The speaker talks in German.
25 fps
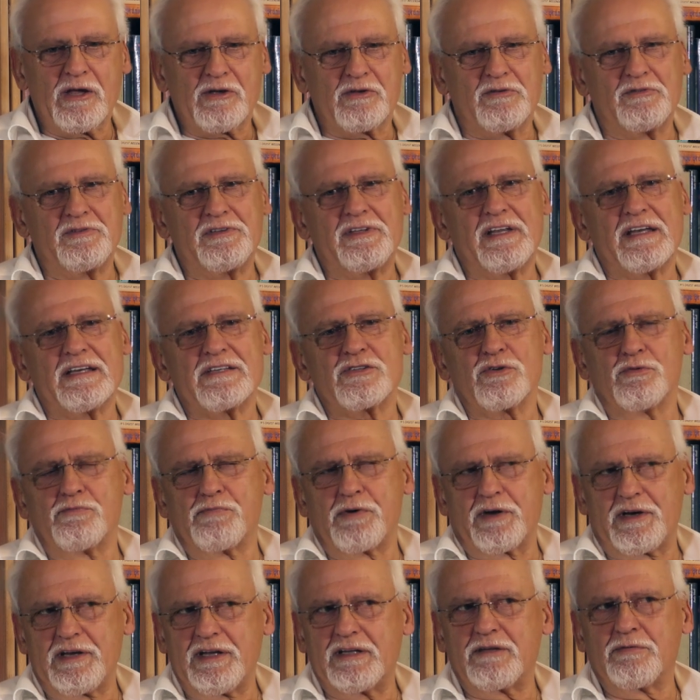und der ist
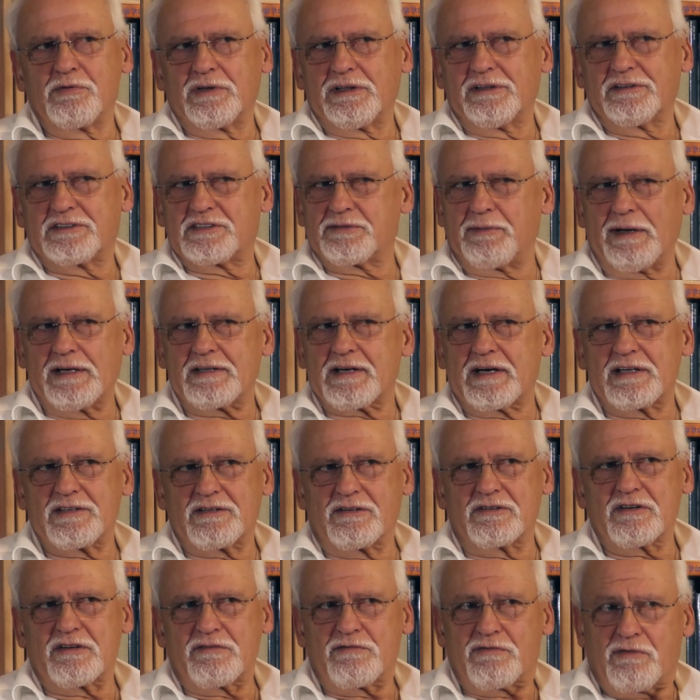operiert worden, zwei, drei
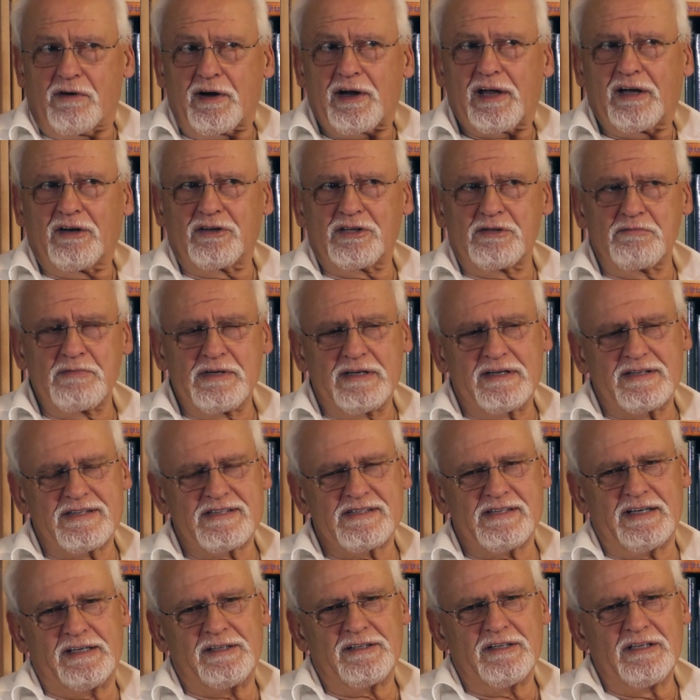Tage vorher hat er mir
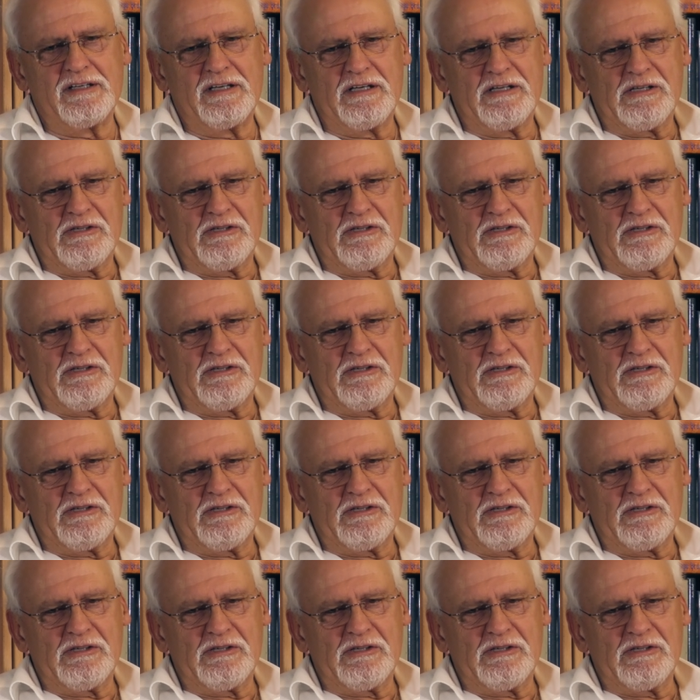erzählt,